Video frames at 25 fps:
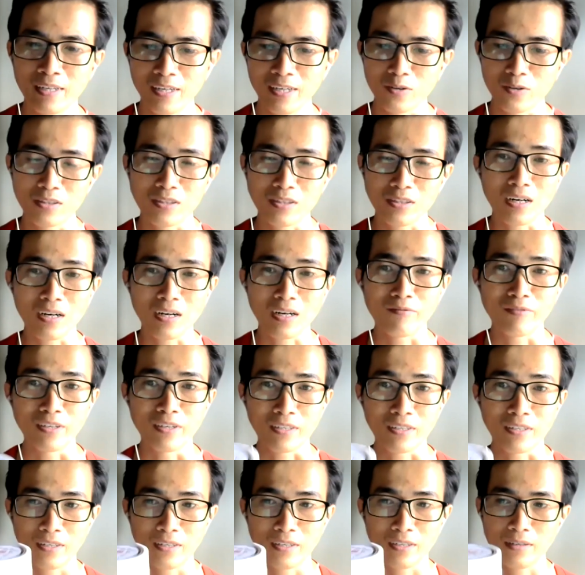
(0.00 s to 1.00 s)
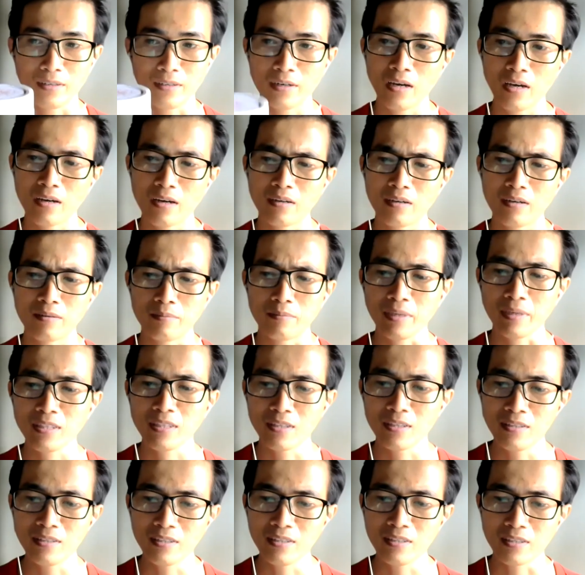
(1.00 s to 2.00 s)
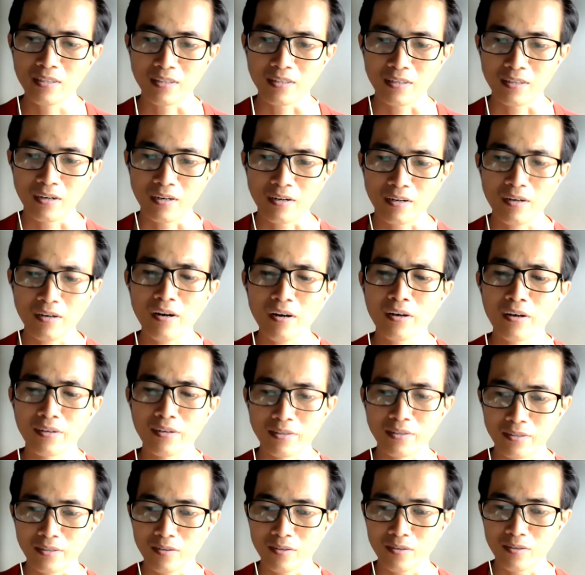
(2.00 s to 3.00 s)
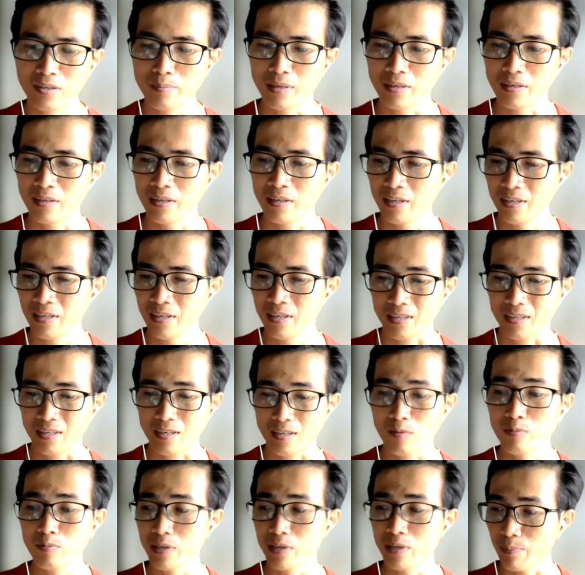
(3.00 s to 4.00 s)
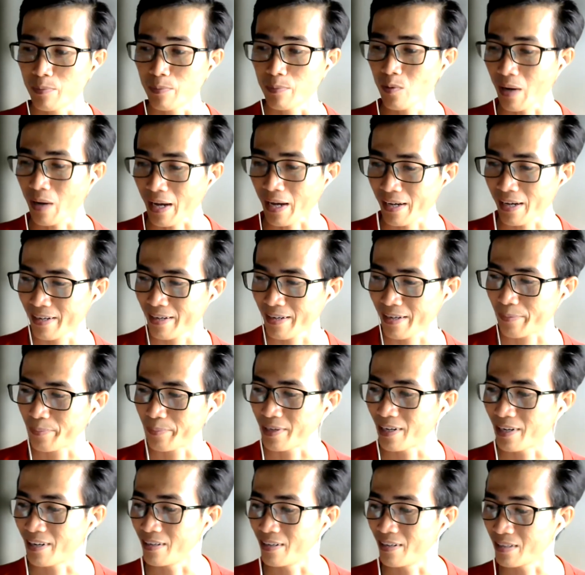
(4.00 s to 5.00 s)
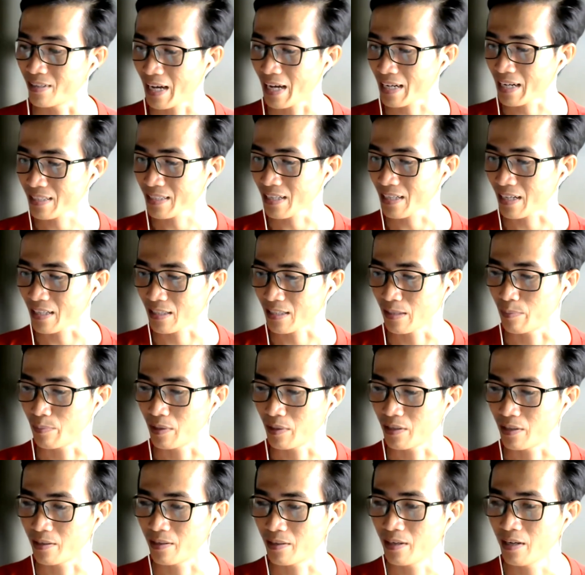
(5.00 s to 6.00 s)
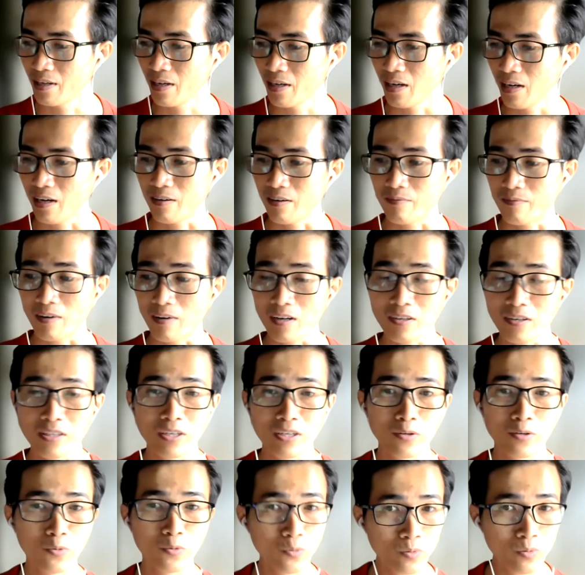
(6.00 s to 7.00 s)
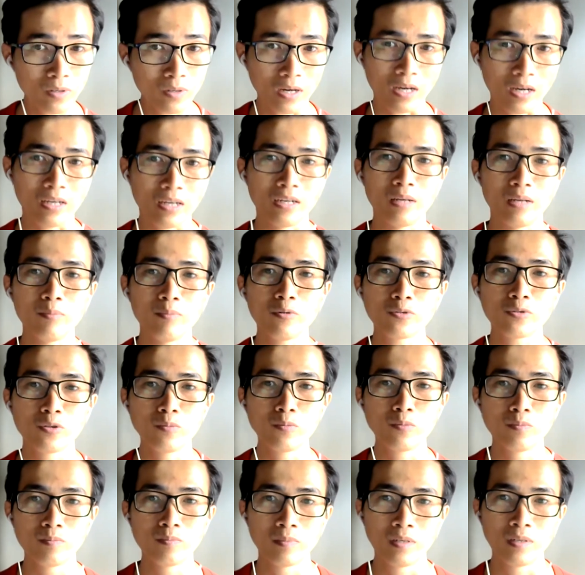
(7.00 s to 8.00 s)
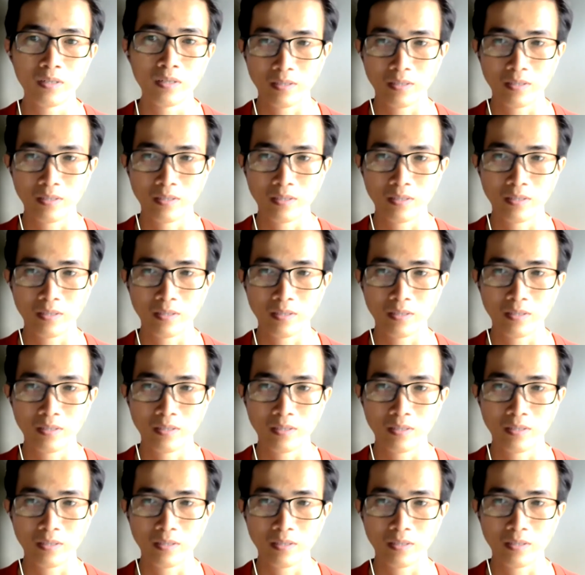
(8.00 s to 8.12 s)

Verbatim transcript: người tân làm việc trên à, máy tính thì rất là lười đôi khi mình không kịp nấu ăn à, mình lười ăn thì mình à, vẫn có thể uống à, để bổ sung